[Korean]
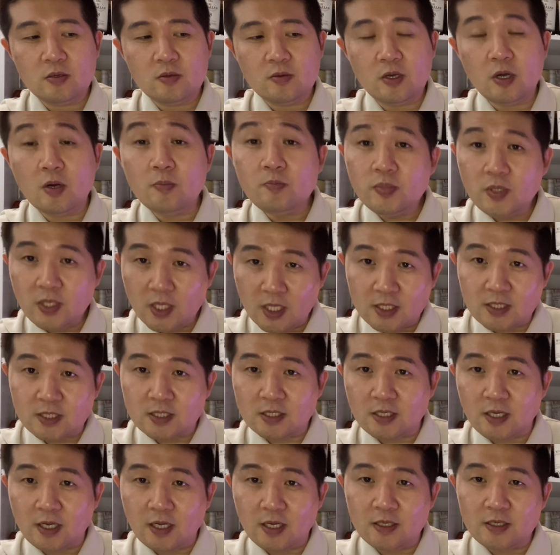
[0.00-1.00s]

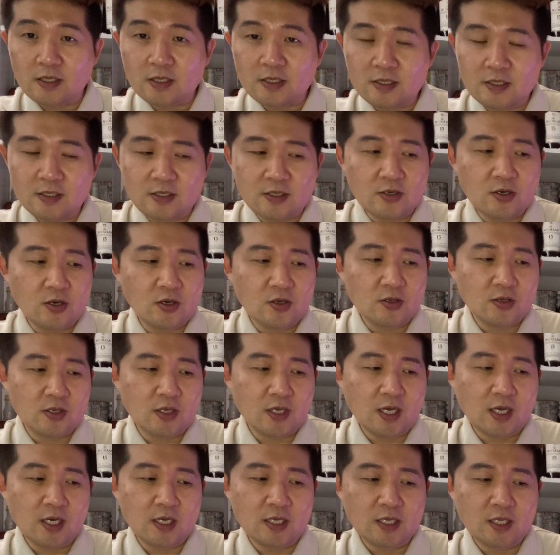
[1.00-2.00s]
컴플렉스한 그런
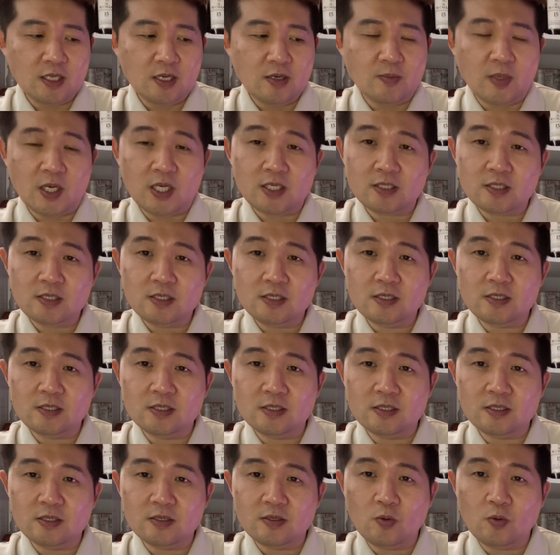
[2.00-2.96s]
향이나 맛을